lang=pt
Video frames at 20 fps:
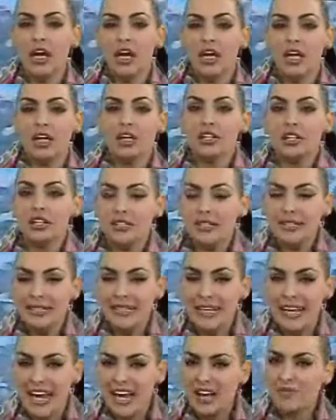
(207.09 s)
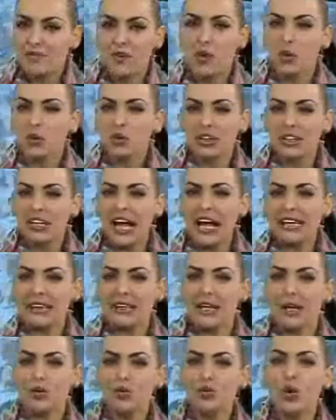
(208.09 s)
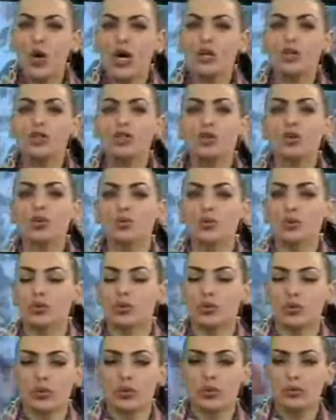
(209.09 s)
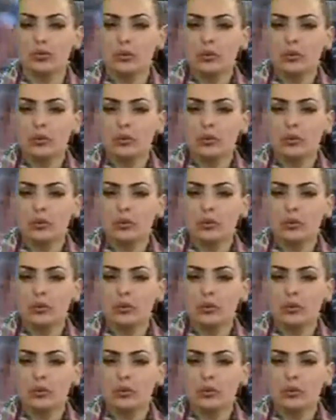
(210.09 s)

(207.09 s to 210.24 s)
e disse revoltada com ódio do mundo.